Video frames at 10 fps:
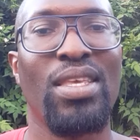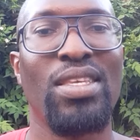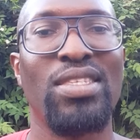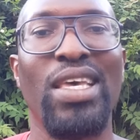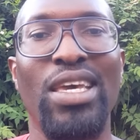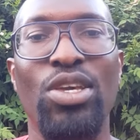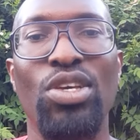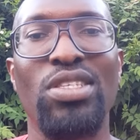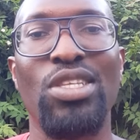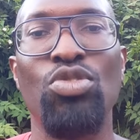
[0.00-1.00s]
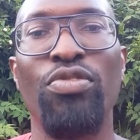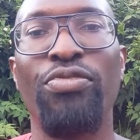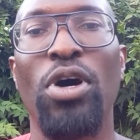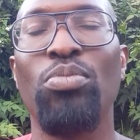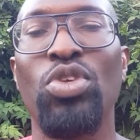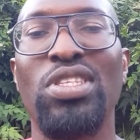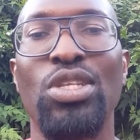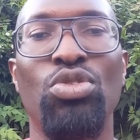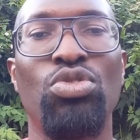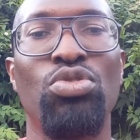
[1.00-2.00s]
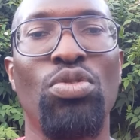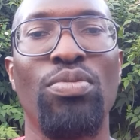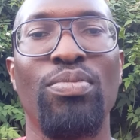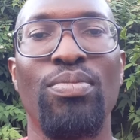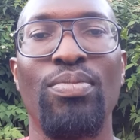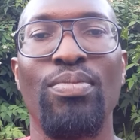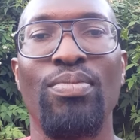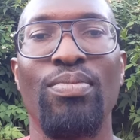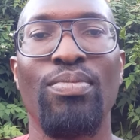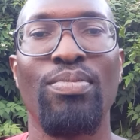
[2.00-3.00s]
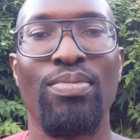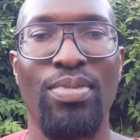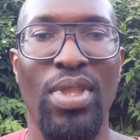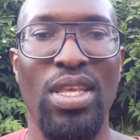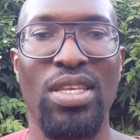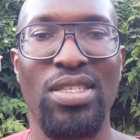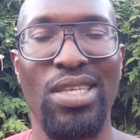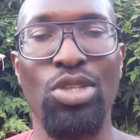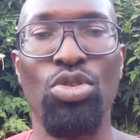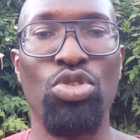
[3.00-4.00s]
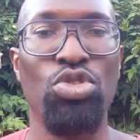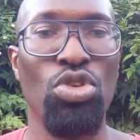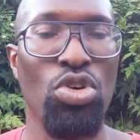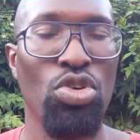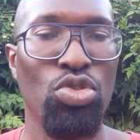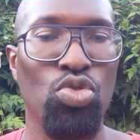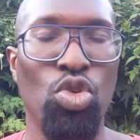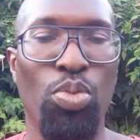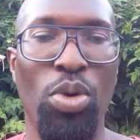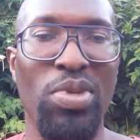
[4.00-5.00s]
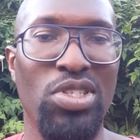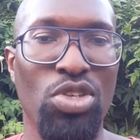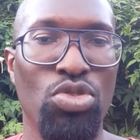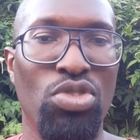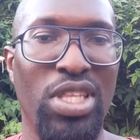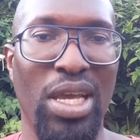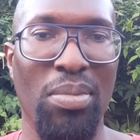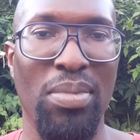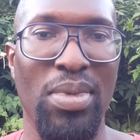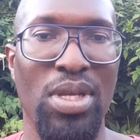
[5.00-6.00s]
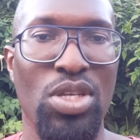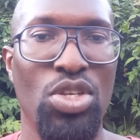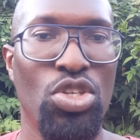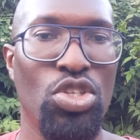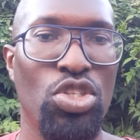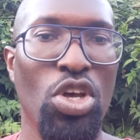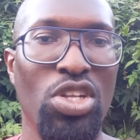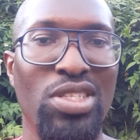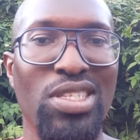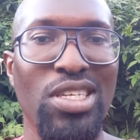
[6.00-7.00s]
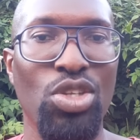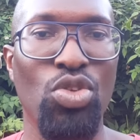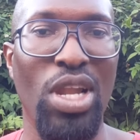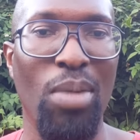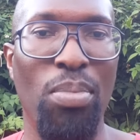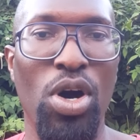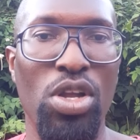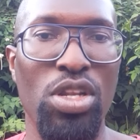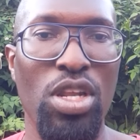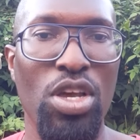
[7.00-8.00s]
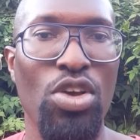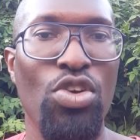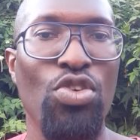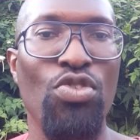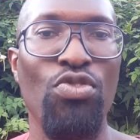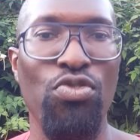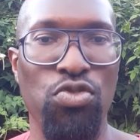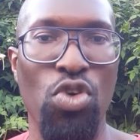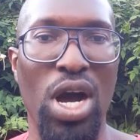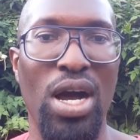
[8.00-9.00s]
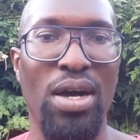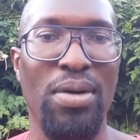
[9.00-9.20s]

c'est que c'est une forme de séduction. Séduction sous le premier sens du terme. Sortir de la bonne voie.